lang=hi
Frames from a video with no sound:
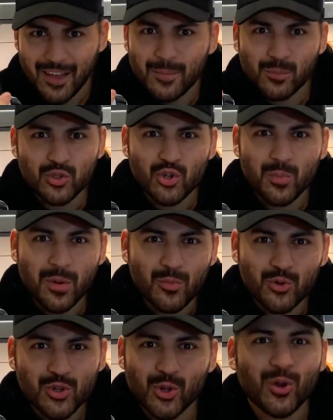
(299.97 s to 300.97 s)
मुझे कोई
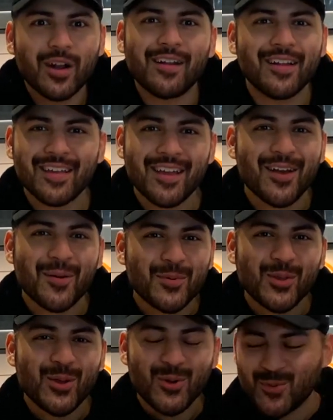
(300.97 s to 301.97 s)
प्रमोशन तो करना नहीं है यहाँ पे
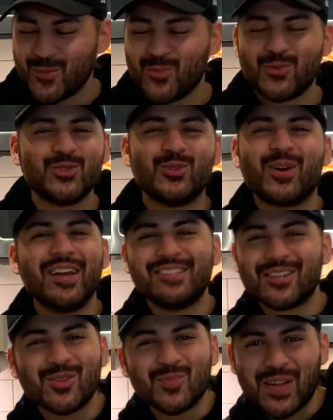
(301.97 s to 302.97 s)
देखो मुझे तो कहीं से
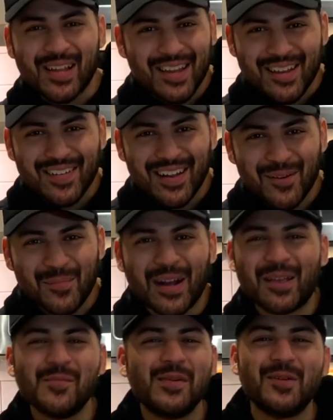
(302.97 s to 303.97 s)
कुछ मिलने नहीं वाला
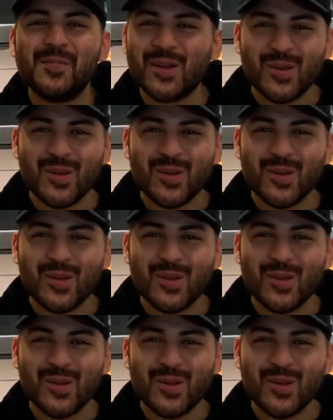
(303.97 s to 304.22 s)
बाकी बड़े बड़े